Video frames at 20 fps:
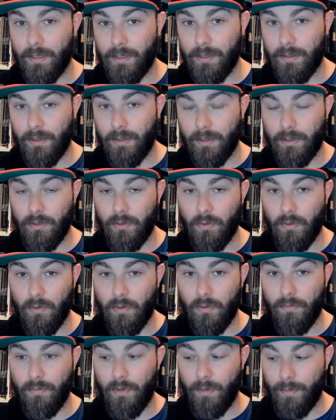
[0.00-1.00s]
sortis au
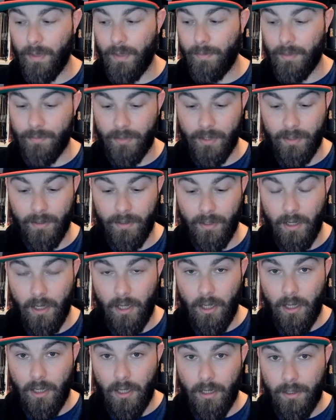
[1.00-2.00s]
format papier.
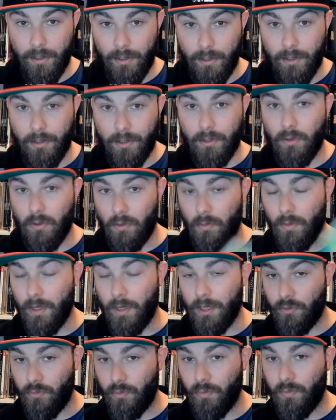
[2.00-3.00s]
Et euh, ouais, je vous le